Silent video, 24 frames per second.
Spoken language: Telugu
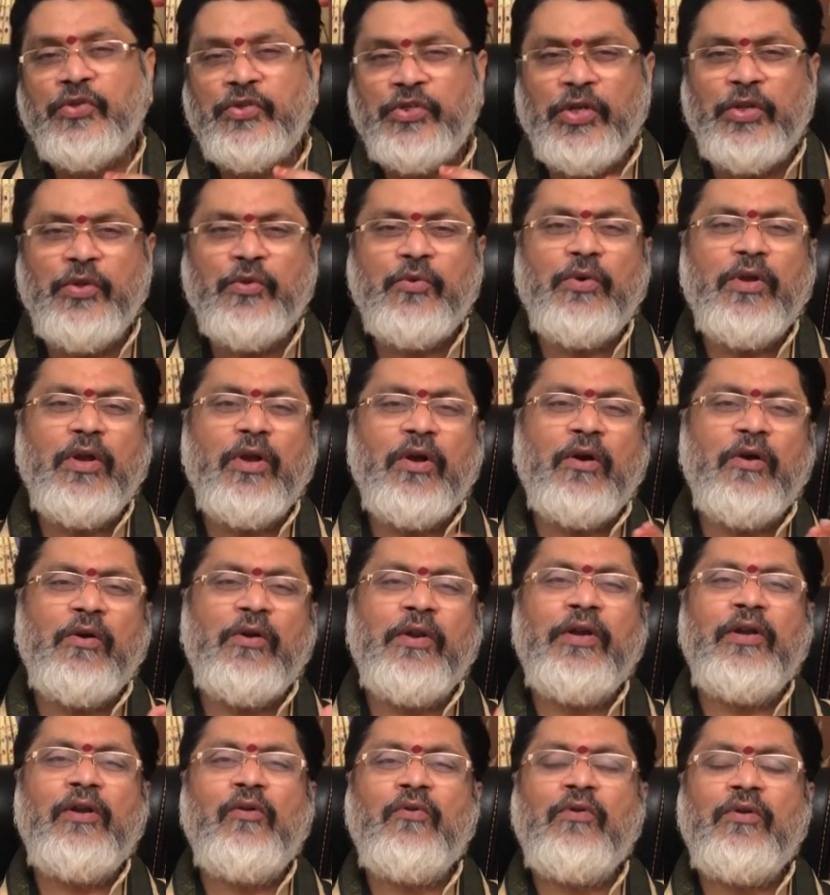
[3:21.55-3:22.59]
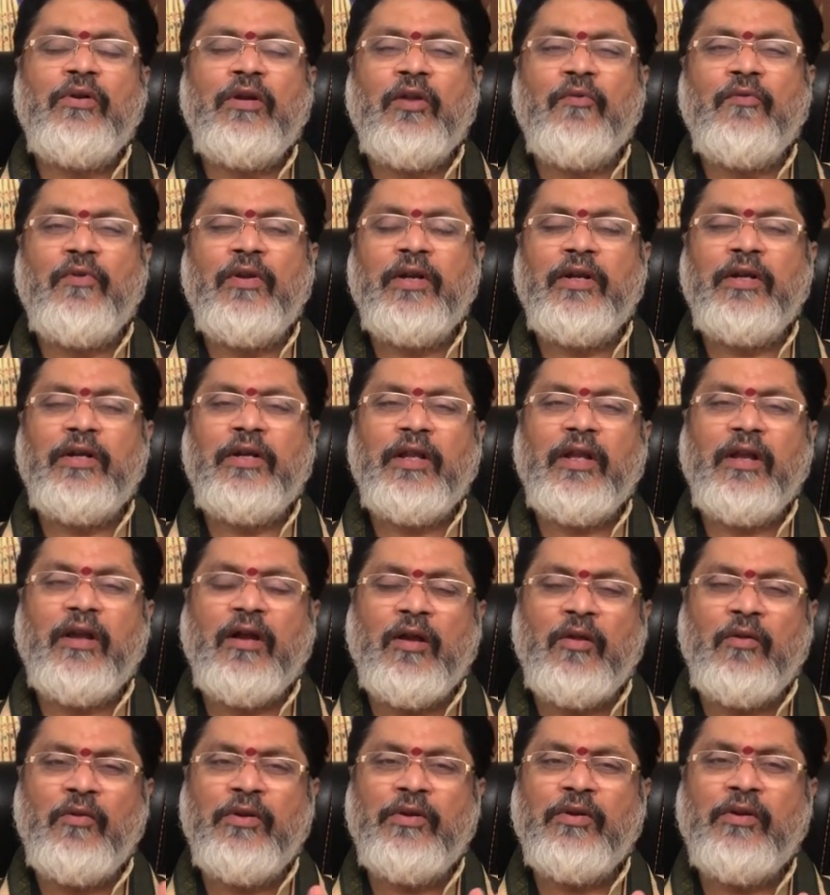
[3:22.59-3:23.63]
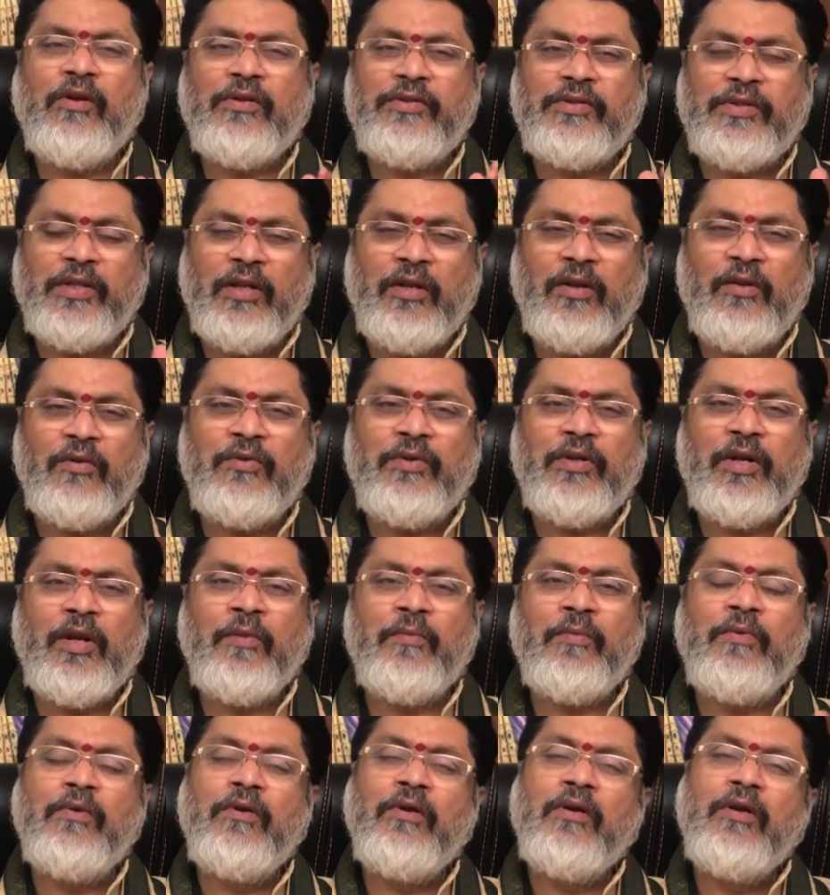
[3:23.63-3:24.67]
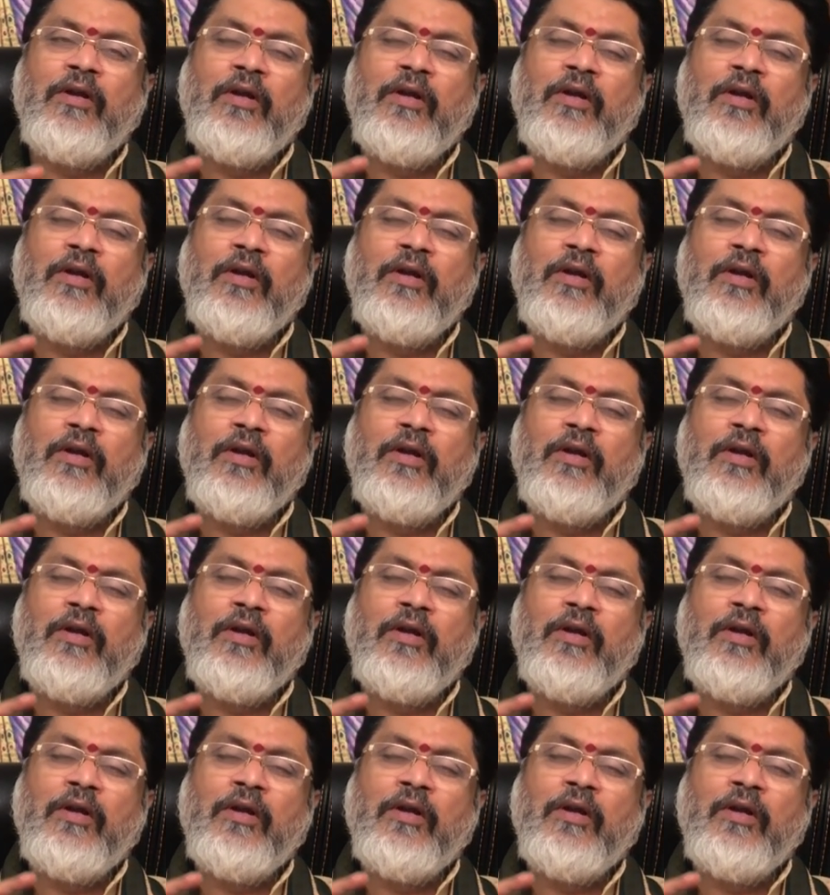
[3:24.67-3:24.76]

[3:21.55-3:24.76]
శని కూడా ఆరు ఇంట్లో ఉండడం వల్ల అంటే ఆరోగ్య ఆస్థానం ఉండడము